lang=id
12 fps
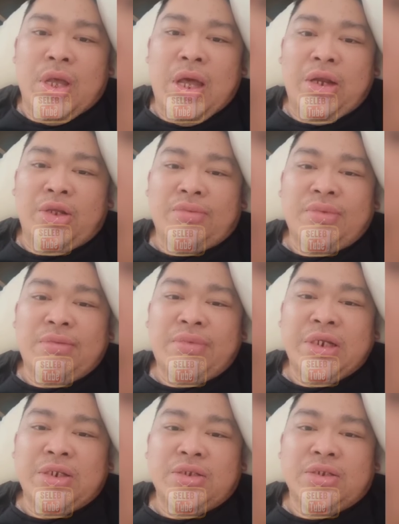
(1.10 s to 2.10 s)
Halo
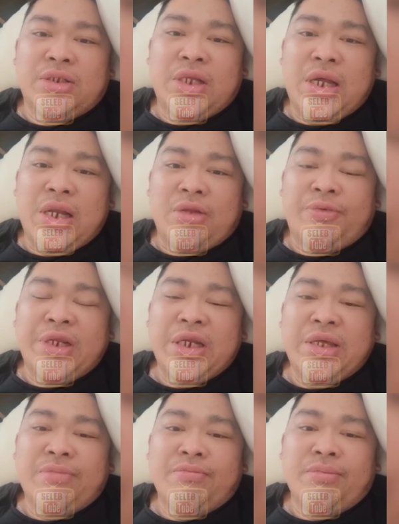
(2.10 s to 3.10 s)
teman-teman, dengan Alvin
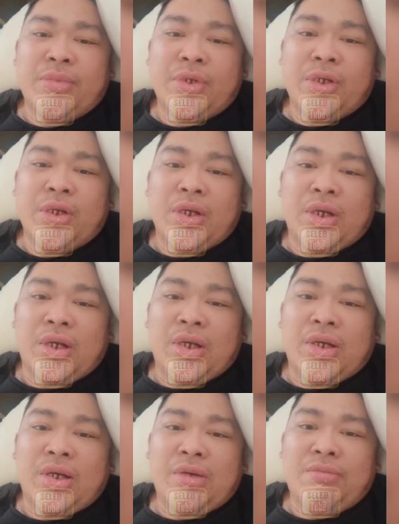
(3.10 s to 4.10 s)
Lim.
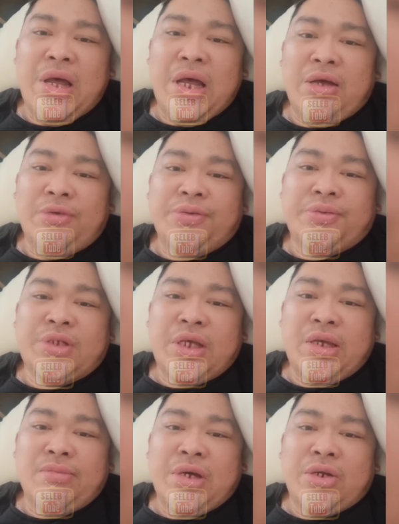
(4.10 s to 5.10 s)
Uh, maaf,
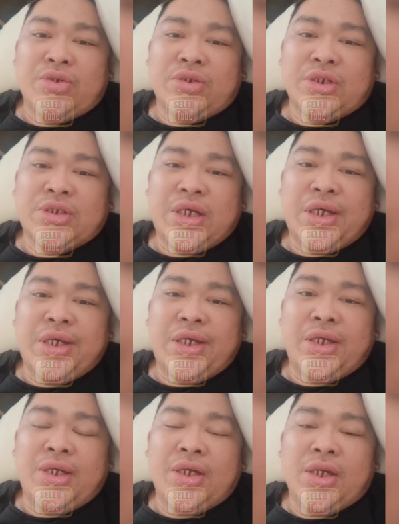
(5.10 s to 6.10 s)
saya baru
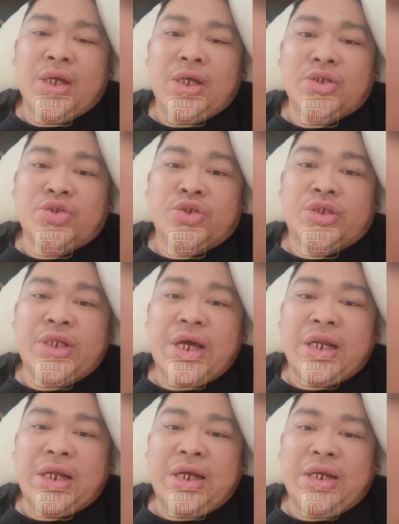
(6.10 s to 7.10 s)
selesai cuci
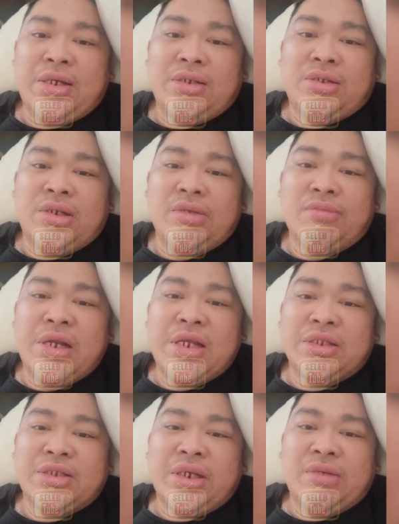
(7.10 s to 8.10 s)
darah, di
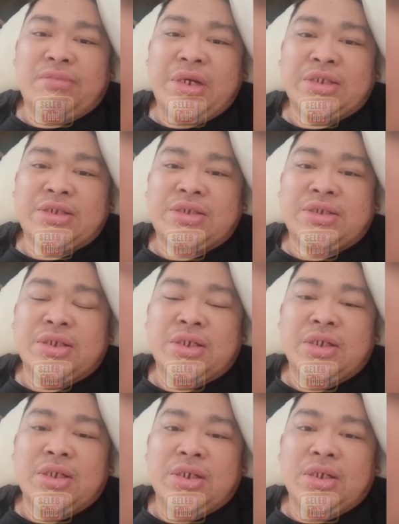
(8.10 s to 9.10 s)
badan saya lemas.
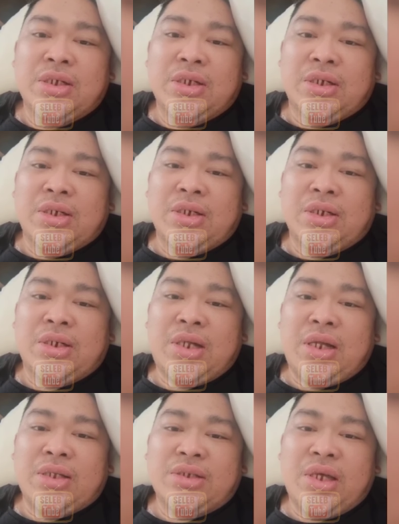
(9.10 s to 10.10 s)
Uh,
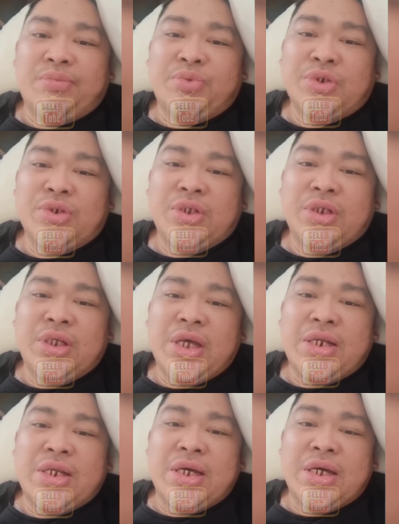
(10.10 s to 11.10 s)
kaki saya pun ini
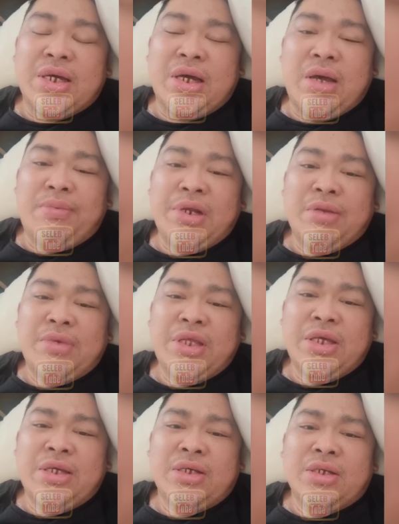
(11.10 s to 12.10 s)
ada apa namanya?